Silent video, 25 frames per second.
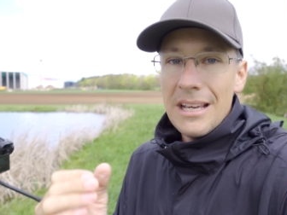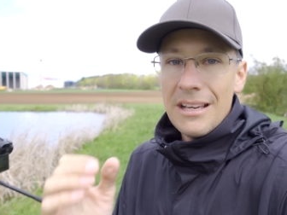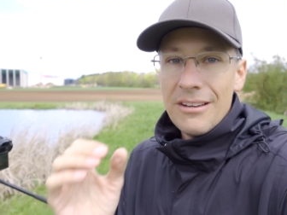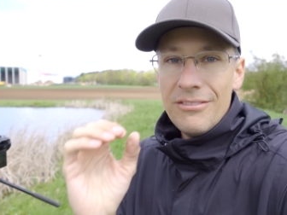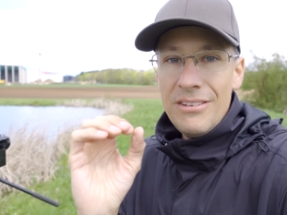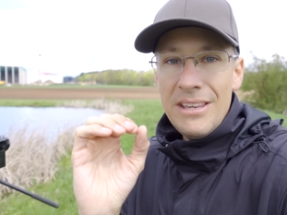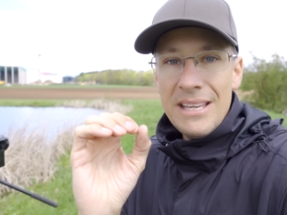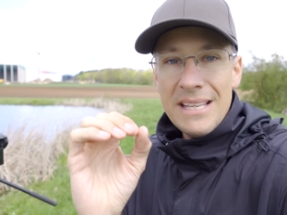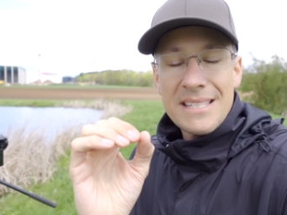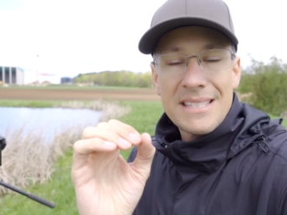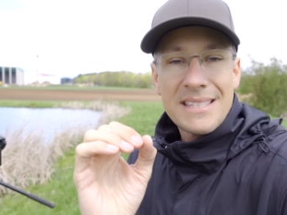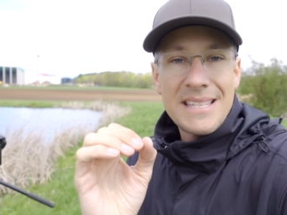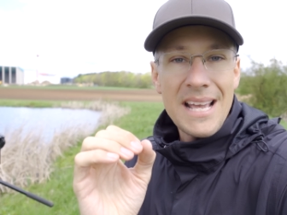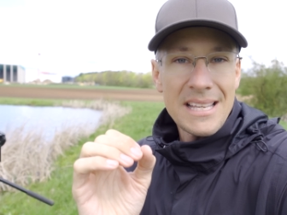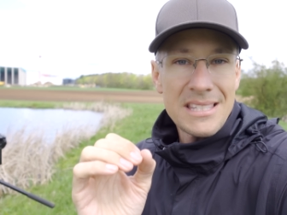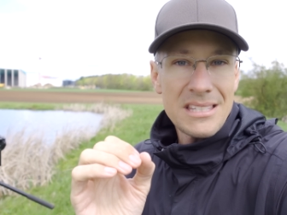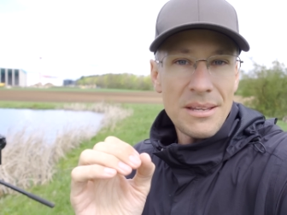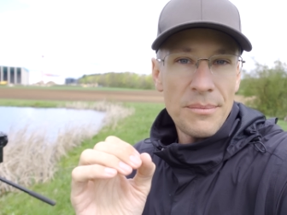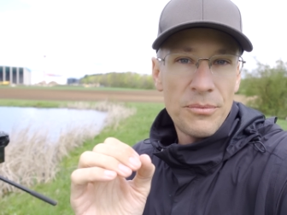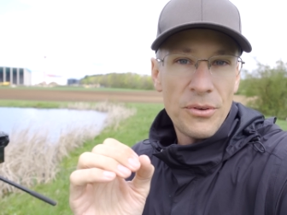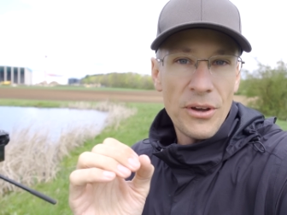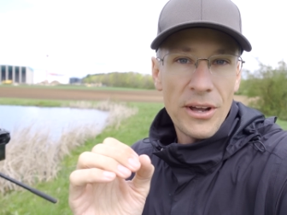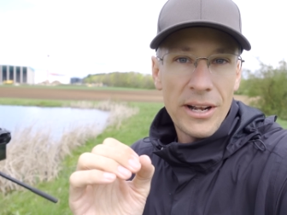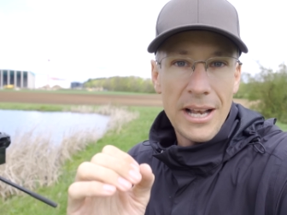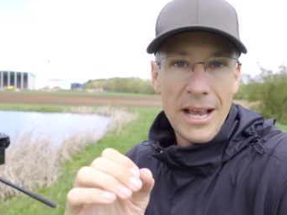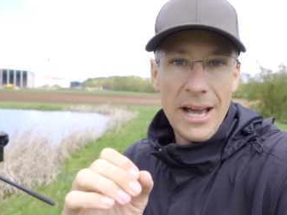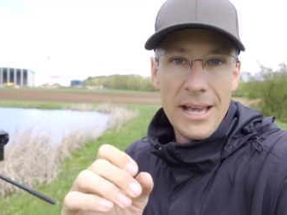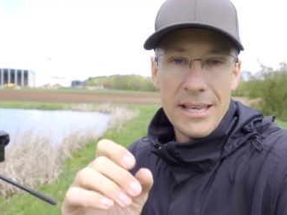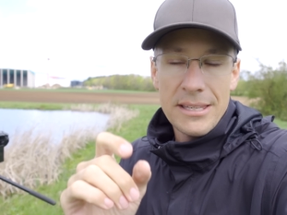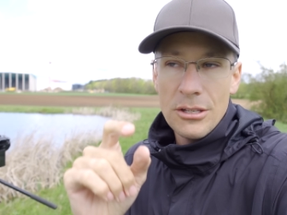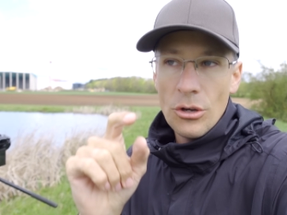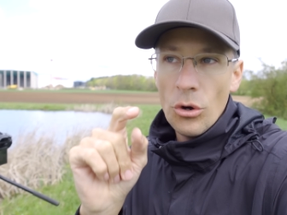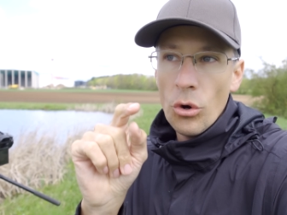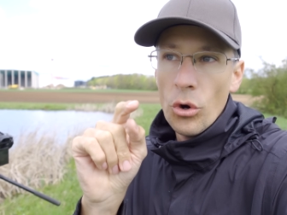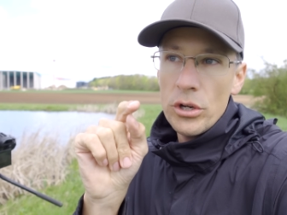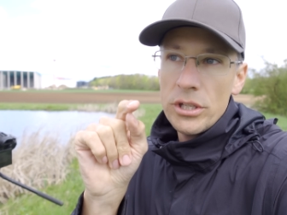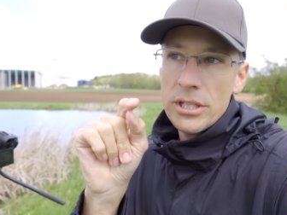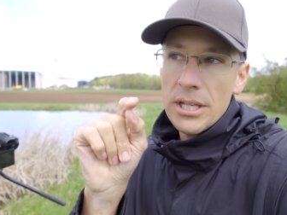Wie ist das im
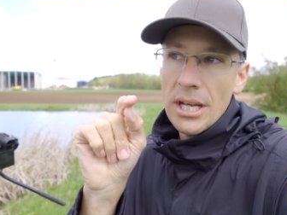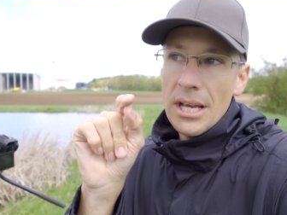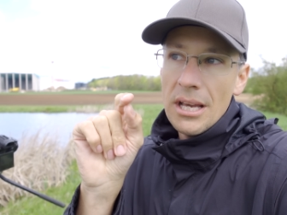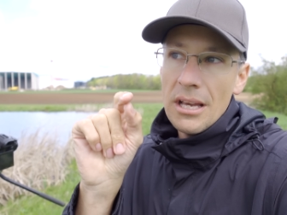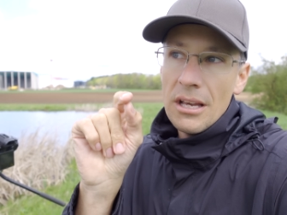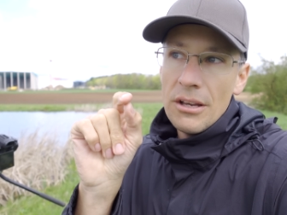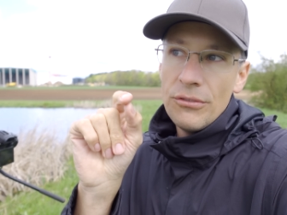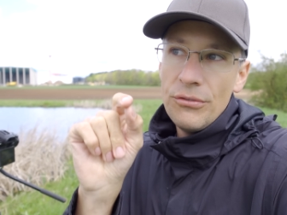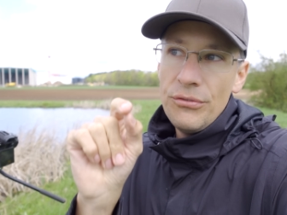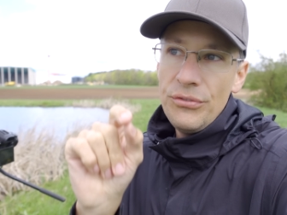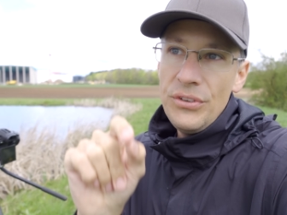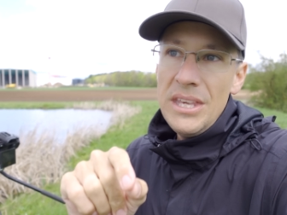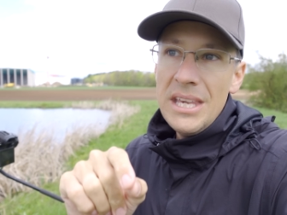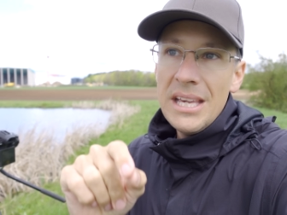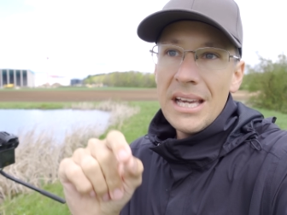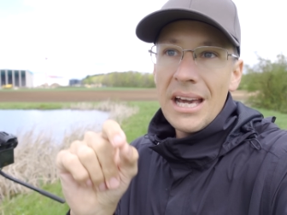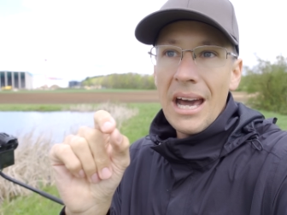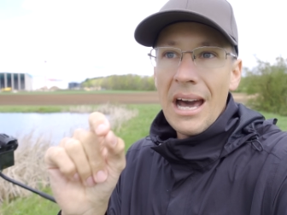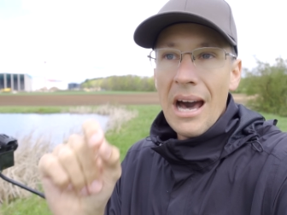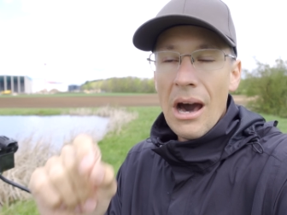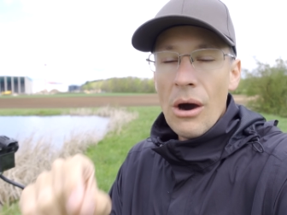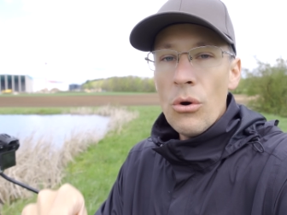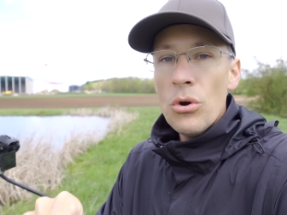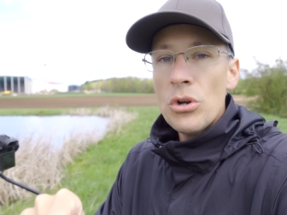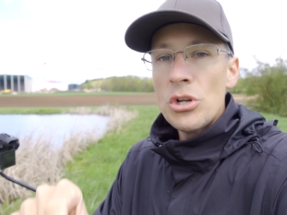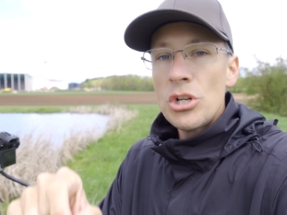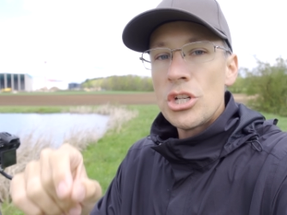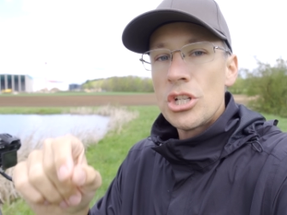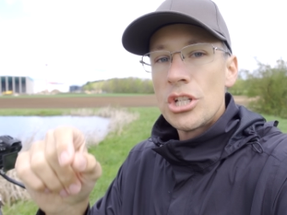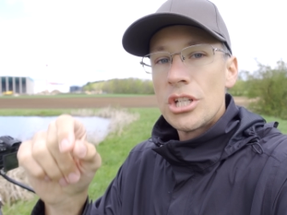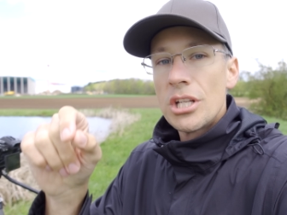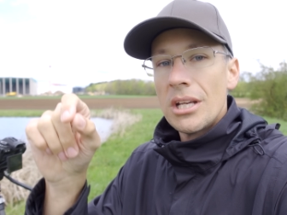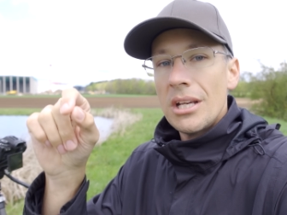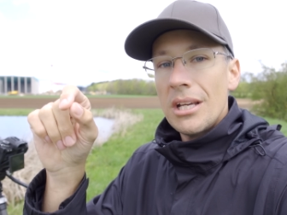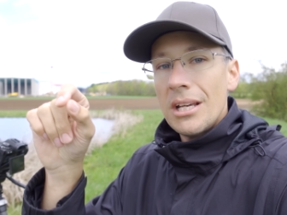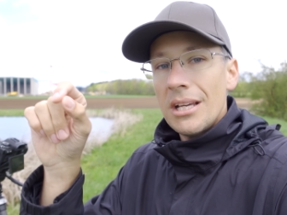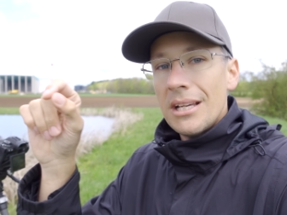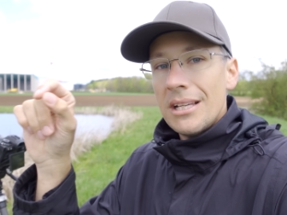Vergleich? Und wie
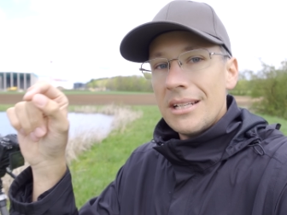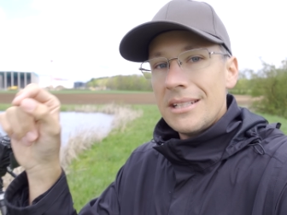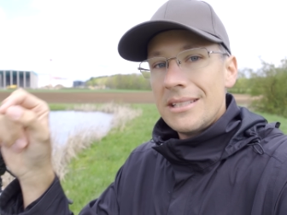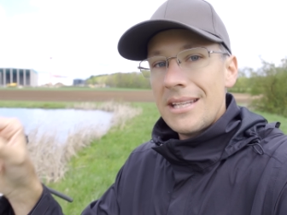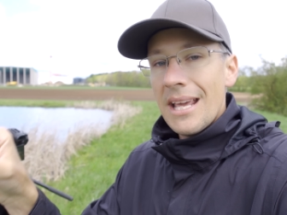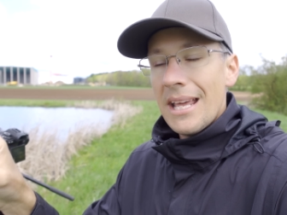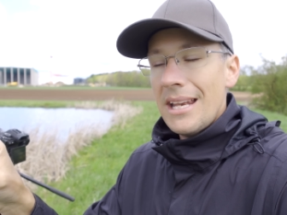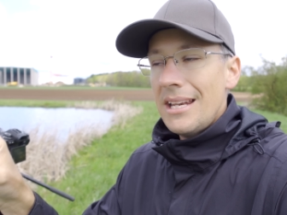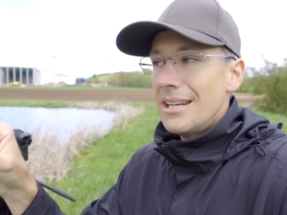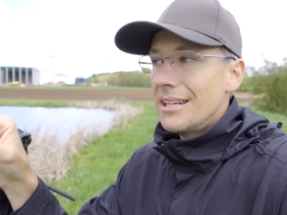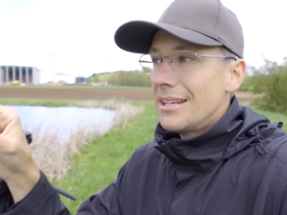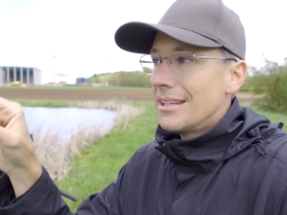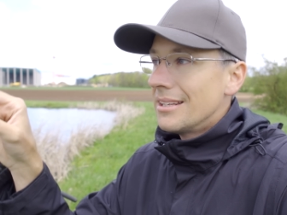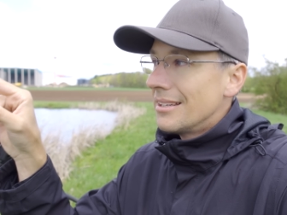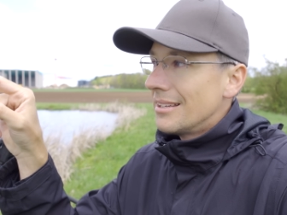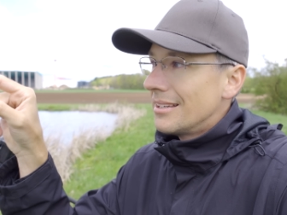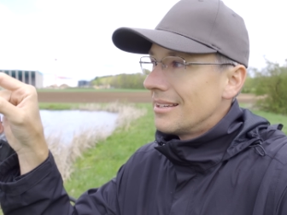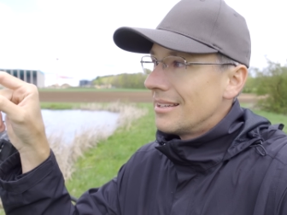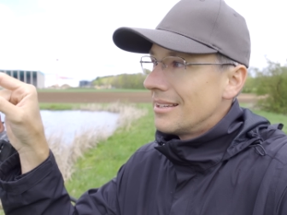rauscht denn